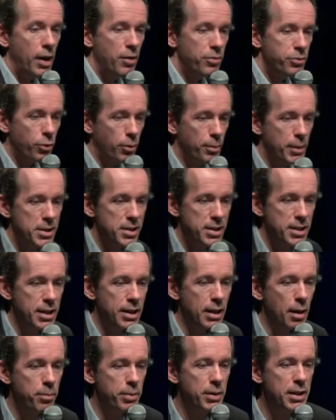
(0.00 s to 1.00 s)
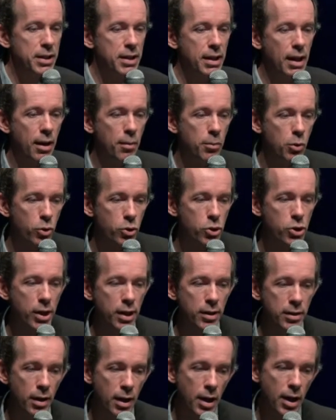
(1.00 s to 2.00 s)
informatique appliqué à la
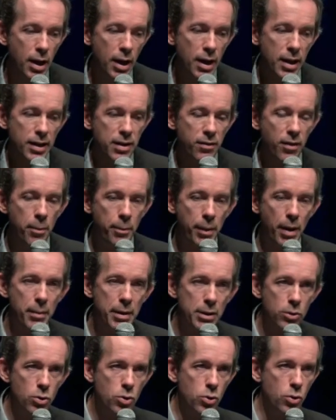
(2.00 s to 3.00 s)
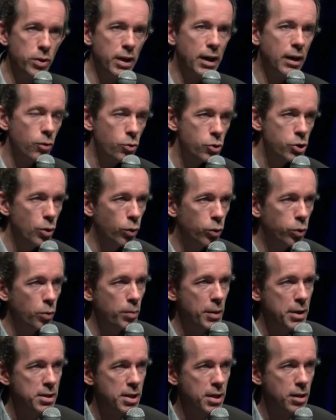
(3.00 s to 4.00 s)
blockchain qui va permettre de se déclencher
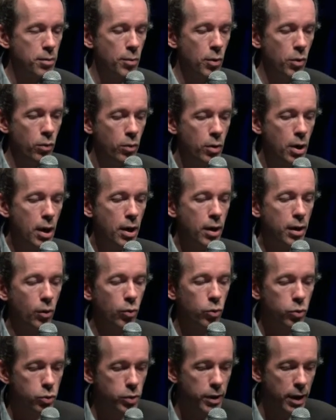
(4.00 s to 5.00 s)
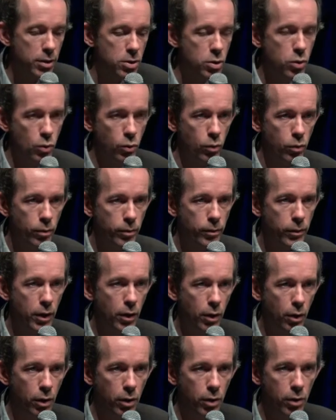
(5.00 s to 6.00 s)
automatiquement quand une action
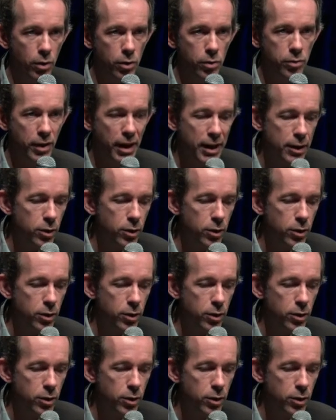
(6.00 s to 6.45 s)
euh, va